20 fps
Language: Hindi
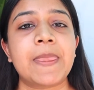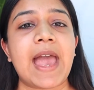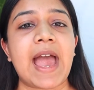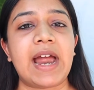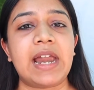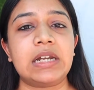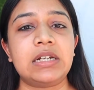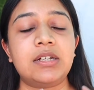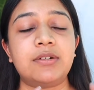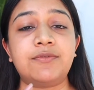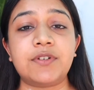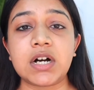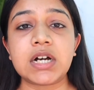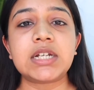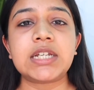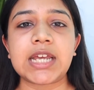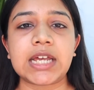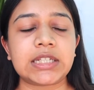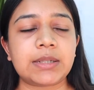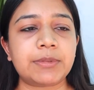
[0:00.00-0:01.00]
एंड
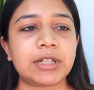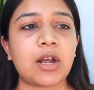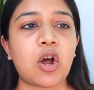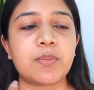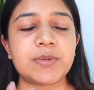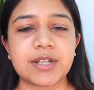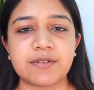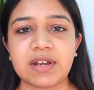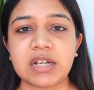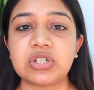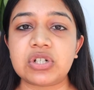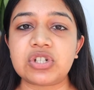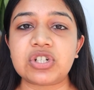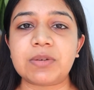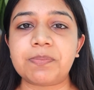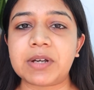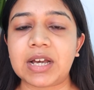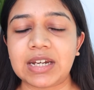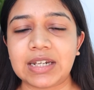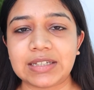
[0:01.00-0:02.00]
वर्क किया था मतलब
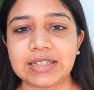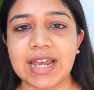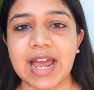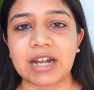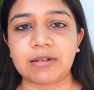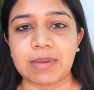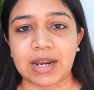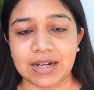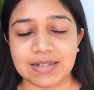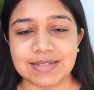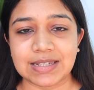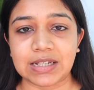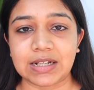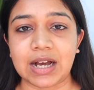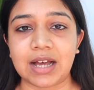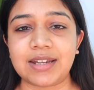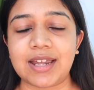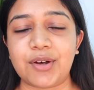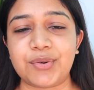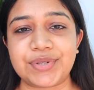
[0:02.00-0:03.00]
ऑब्जर्वेशनशिप करी थी एंड मैंने
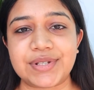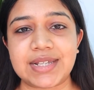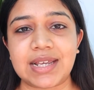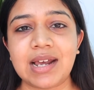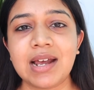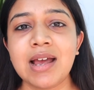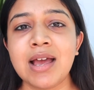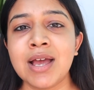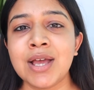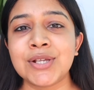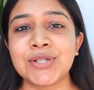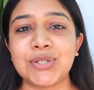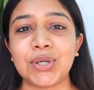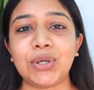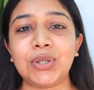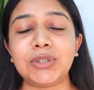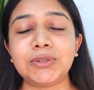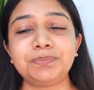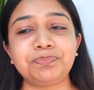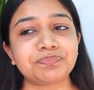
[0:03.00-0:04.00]
सीखा था उनसे सो
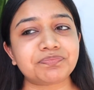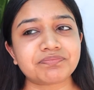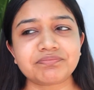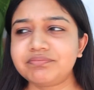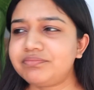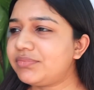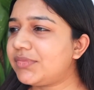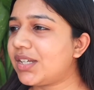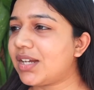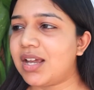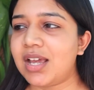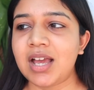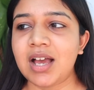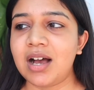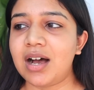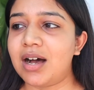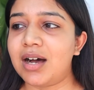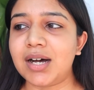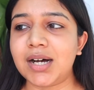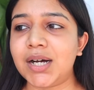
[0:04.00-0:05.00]
so,
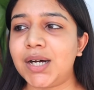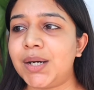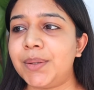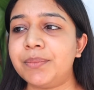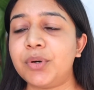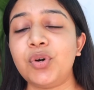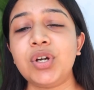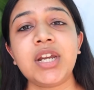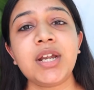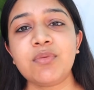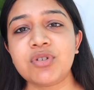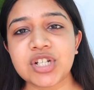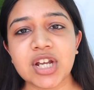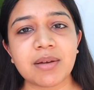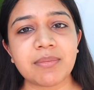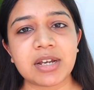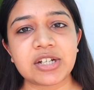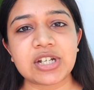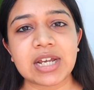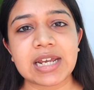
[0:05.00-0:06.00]
Um, उनने मुझे
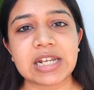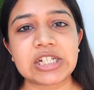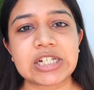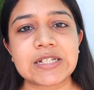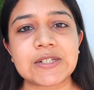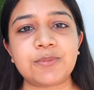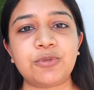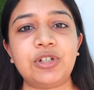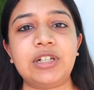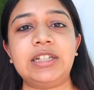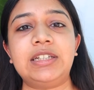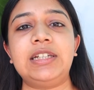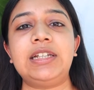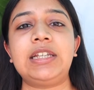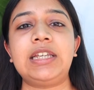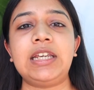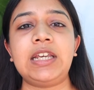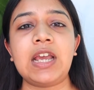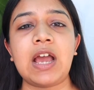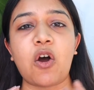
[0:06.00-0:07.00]
हमेशा ये चीज़ बोली थी
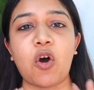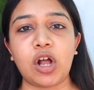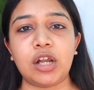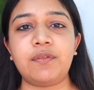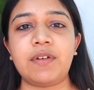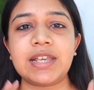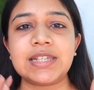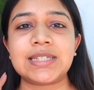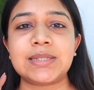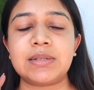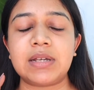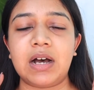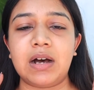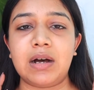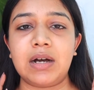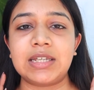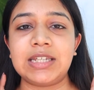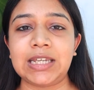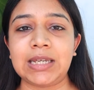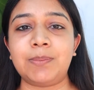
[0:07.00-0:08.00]
कि ऑलवेज
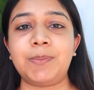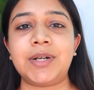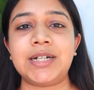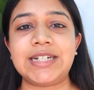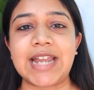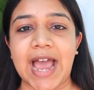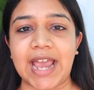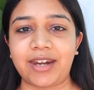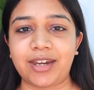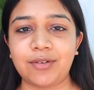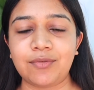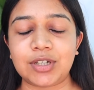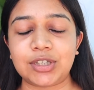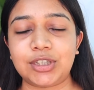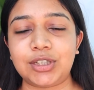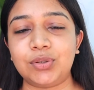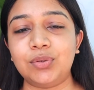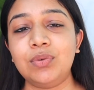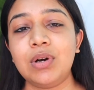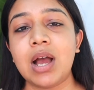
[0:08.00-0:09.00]
कीप अ डायरी
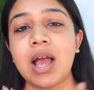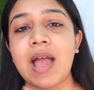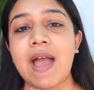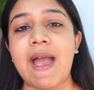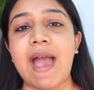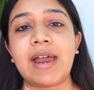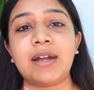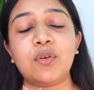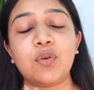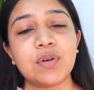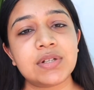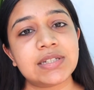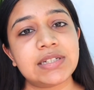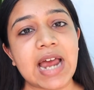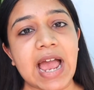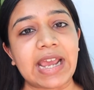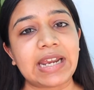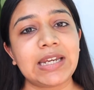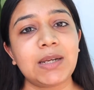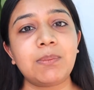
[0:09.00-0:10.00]
विथ यू एंड उस
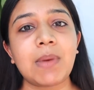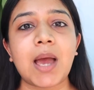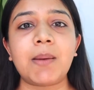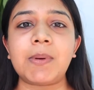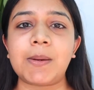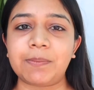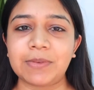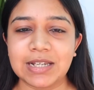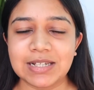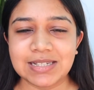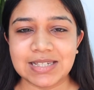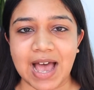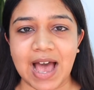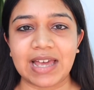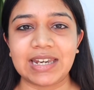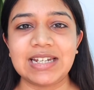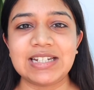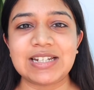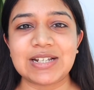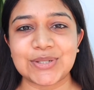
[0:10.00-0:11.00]
डायरी में आप अपनी
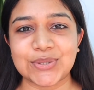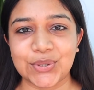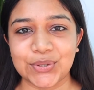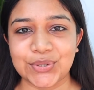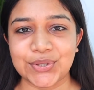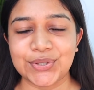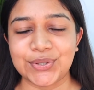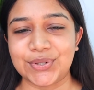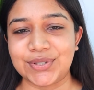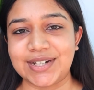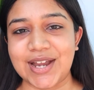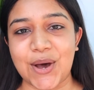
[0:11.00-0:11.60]
सारी चीज़ों को नोट